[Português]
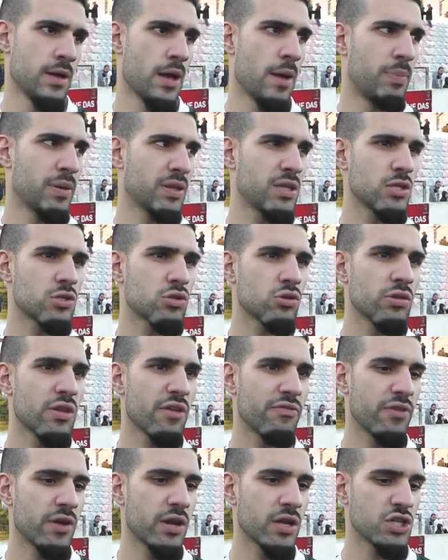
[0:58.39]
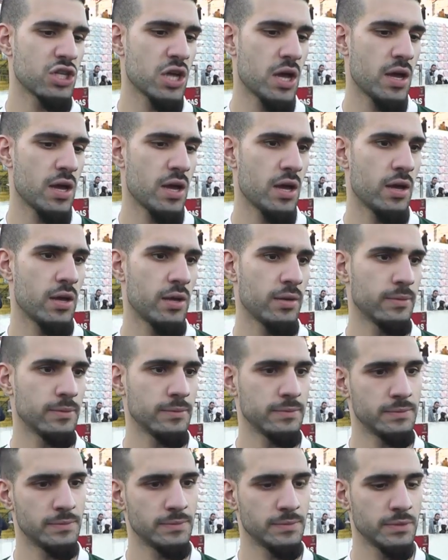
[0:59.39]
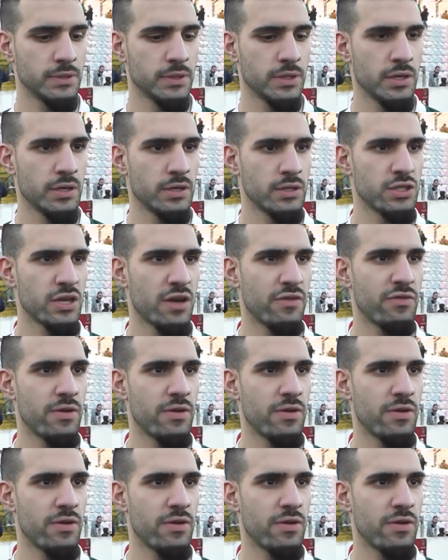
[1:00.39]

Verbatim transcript: a partir de segunda-feira já, já